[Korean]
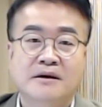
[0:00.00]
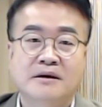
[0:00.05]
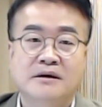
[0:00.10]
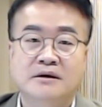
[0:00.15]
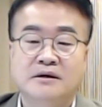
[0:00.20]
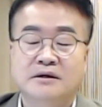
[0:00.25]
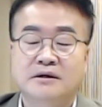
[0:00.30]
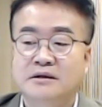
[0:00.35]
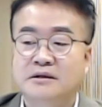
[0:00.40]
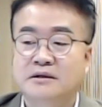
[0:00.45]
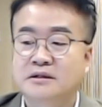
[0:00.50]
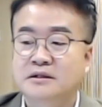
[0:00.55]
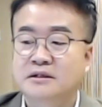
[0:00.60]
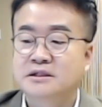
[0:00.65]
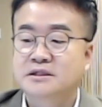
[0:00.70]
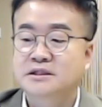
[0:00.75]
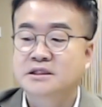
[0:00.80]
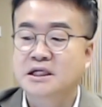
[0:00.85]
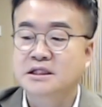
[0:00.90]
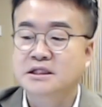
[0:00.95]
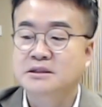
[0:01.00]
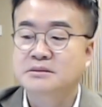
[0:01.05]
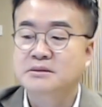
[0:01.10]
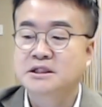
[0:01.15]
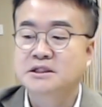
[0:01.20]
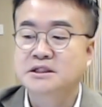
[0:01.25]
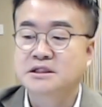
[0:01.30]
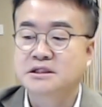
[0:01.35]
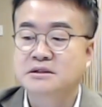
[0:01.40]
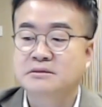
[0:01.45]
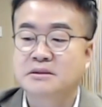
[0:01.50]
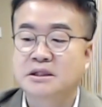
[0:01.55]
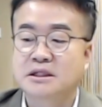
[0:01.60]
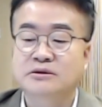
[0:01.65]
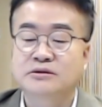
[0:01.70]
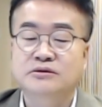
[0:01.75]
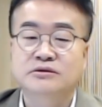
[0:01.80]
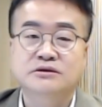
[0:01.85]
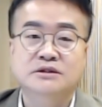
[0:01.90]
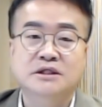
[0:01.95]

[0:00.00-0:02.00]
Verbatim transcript: 어, 사기만 치지 말고